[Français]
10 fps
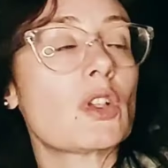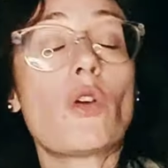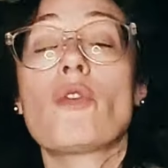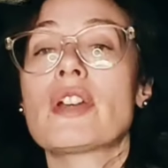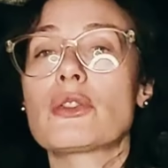
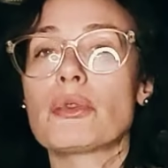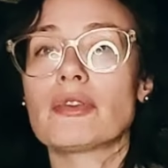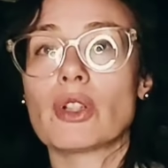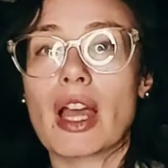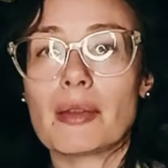On va
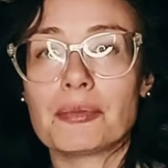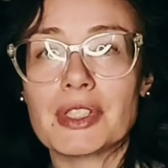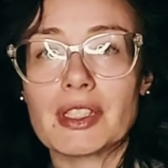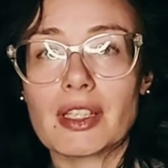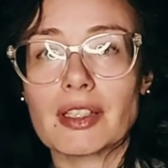suivre
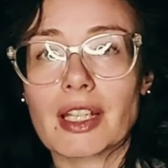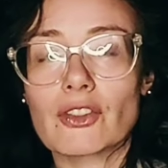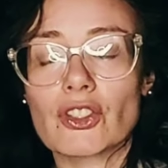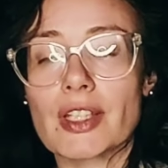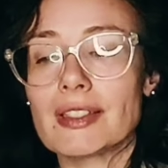Abby et
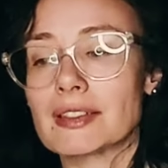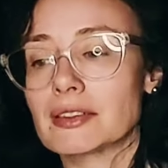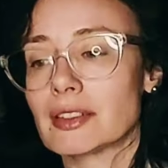Gretchen.